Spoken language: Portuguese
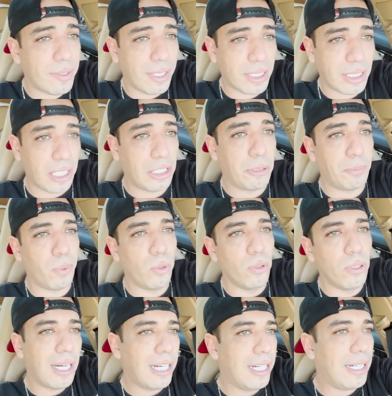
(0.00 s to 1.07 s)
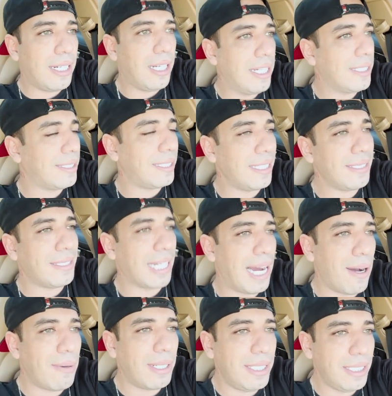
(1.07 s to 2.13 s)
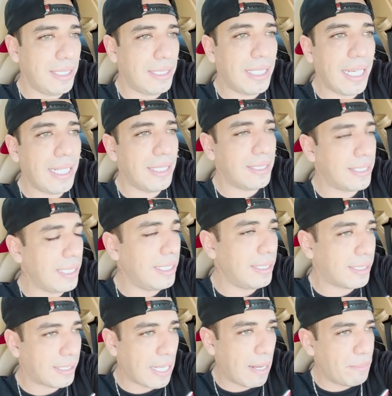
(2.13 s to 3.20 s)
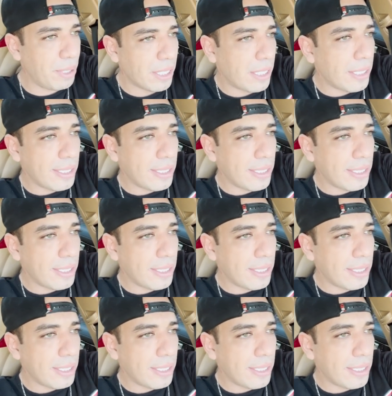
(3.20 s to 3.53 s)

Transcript: Eu acho que é tipo a central ali deles ali, sabe?